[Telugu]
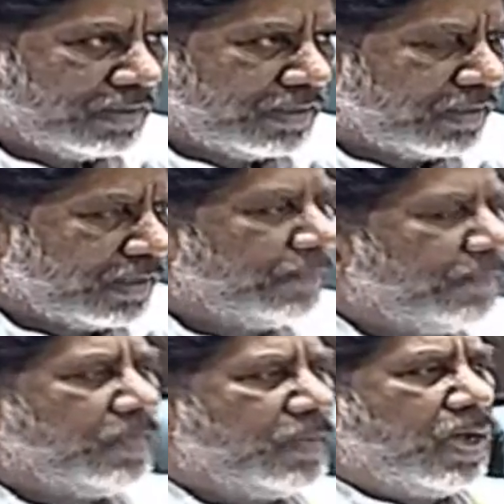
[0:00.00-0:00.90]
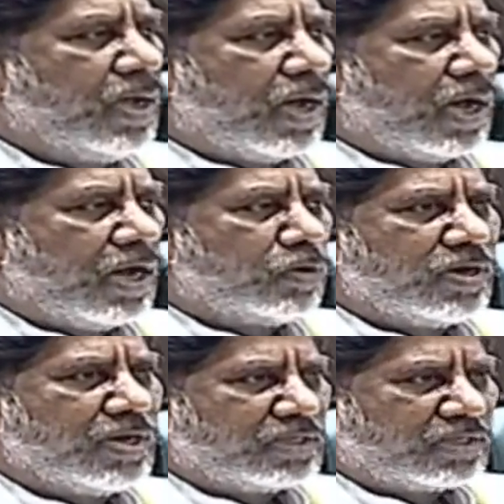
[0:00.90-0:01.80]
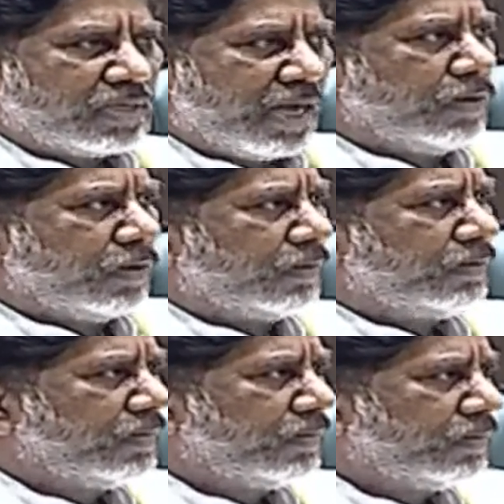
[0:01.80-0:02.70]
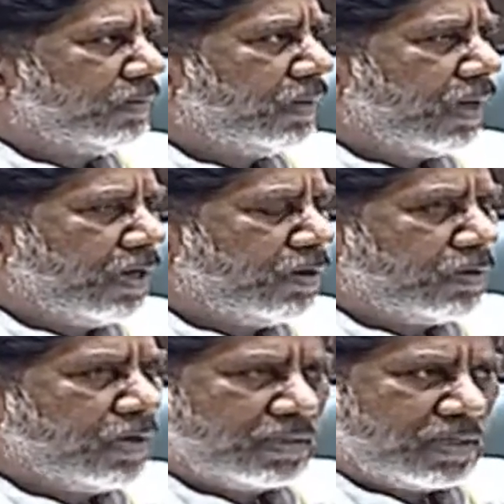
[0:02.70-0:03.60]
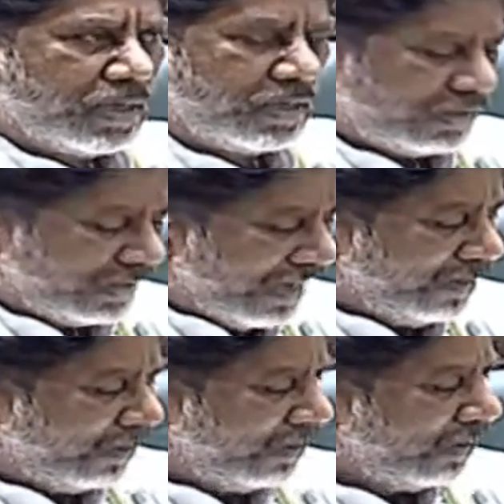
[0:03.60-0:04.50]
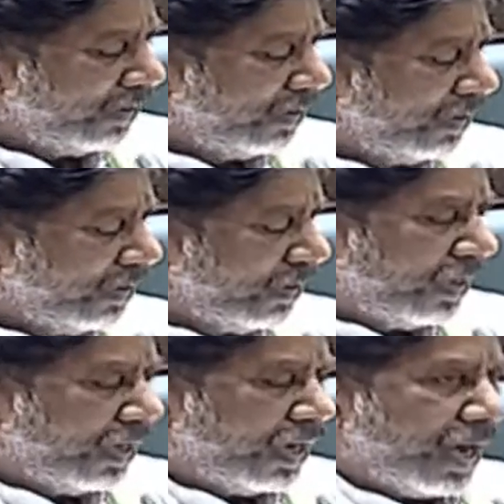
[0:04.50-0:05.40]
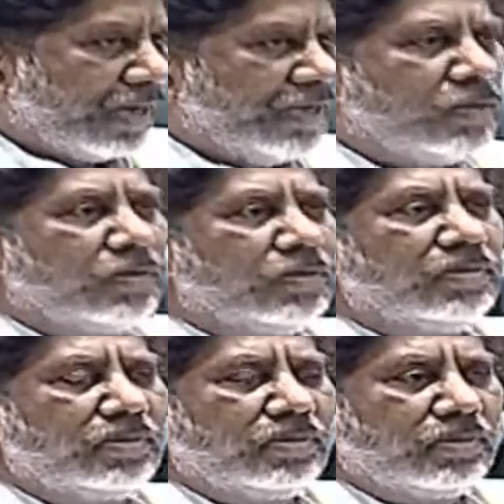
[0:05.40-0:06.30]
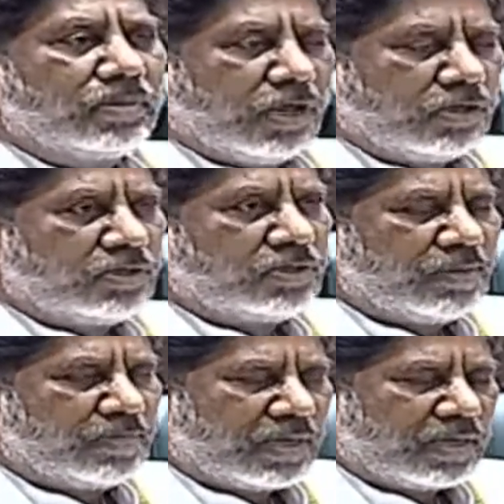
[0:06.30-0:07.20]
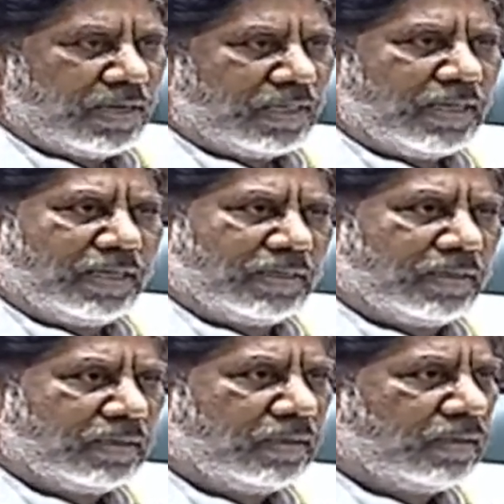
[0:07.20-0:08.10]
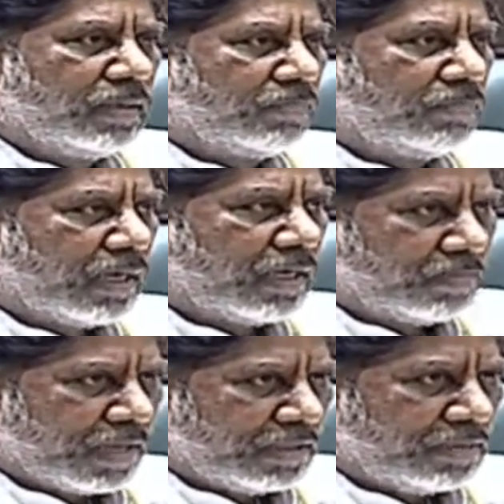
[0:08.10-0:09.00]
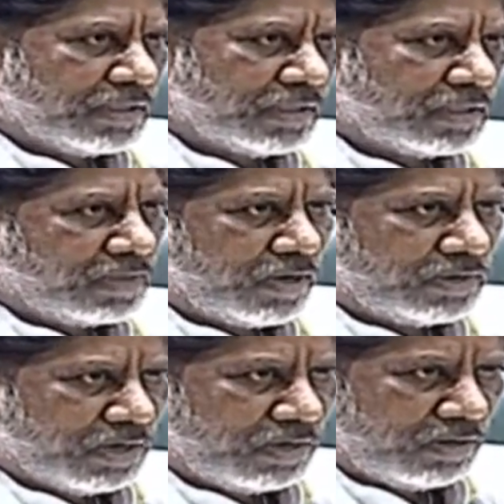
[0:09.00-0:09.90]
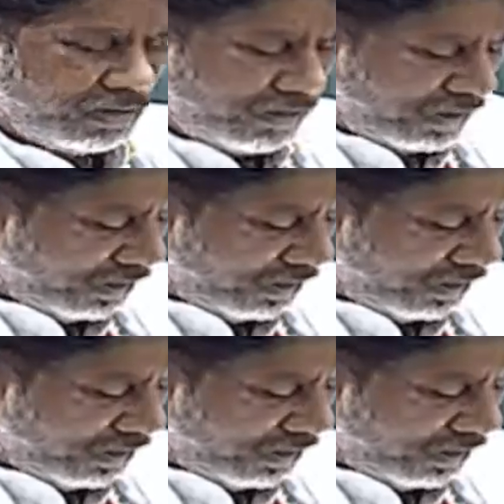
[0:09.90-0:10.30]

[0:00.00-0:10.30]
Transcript: కానీ అధ్యక్ష అనుకున్న స్థాయిలో అనుకున్నంత స్థాయిలో ఆ నిధులు ఖర్చు చేయబట్టలేదనేది మనకి ప్రతి బడ్జెట్ సమావేశాల్లో